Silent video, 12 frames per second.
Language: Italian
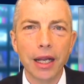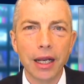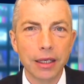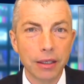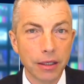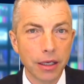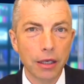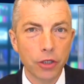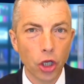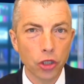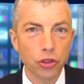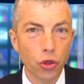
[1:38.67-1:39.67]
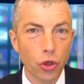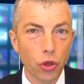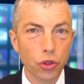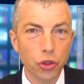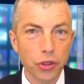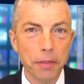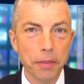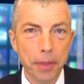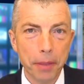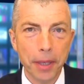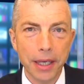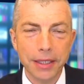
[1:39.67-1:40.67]
nostro corso di
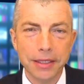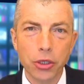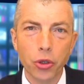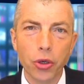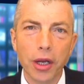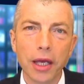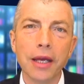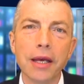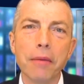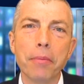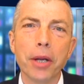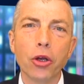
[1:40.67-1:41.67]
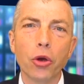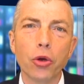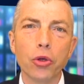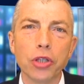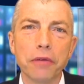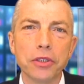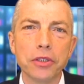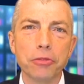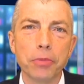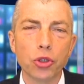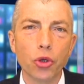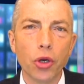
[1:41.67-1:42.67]
preparazione per il concorso al vice
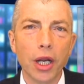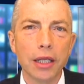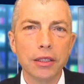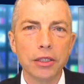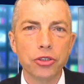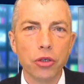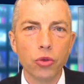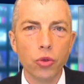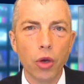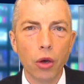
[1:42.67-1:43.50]
ispettore la dice lunga,